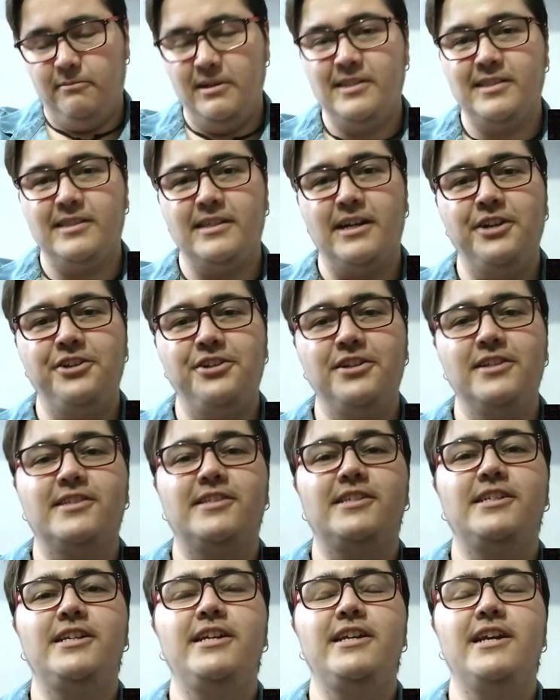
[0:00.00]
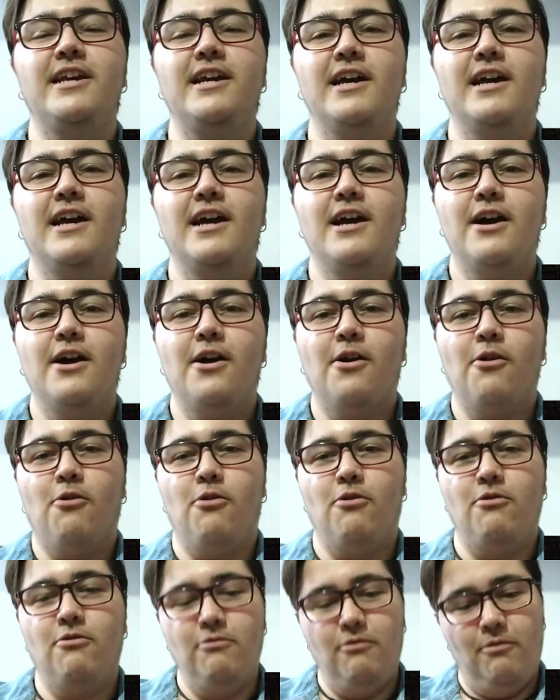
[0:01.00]
estantezinha
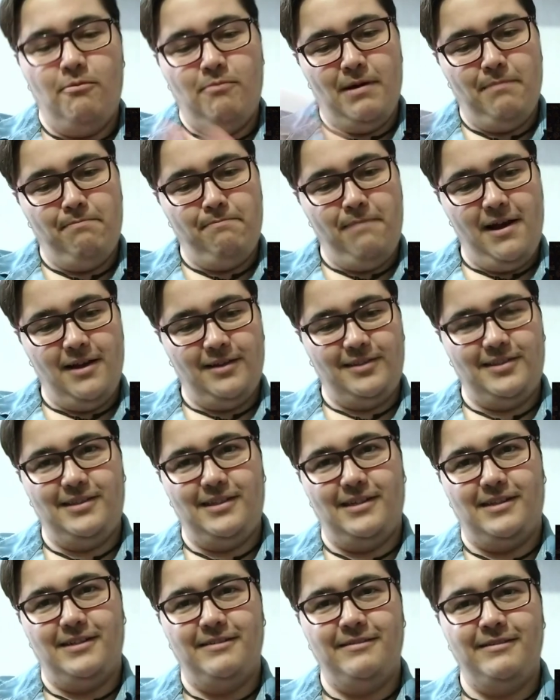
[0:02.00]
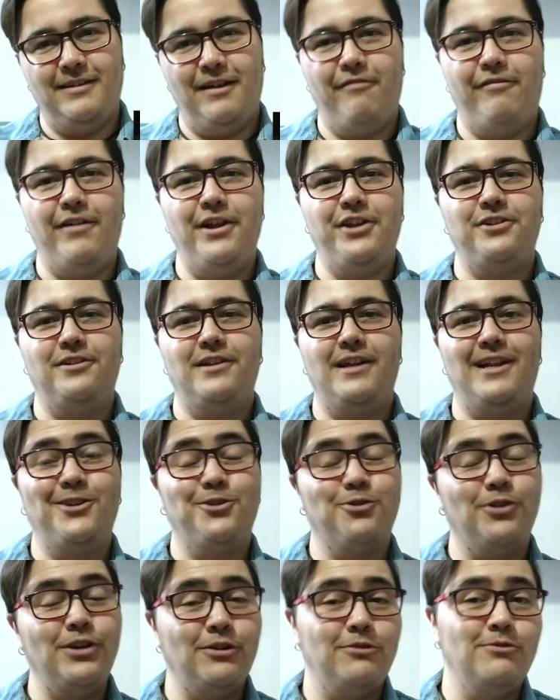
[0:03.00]
com uma pasta na frente
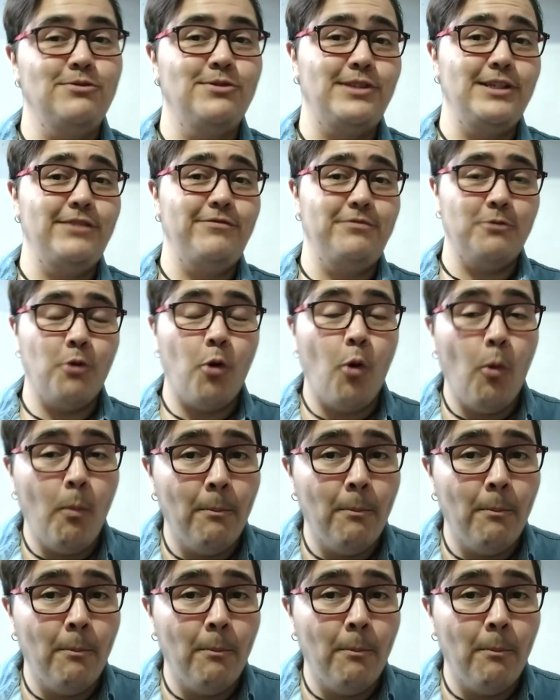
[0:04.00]
deles, ou inclusive um,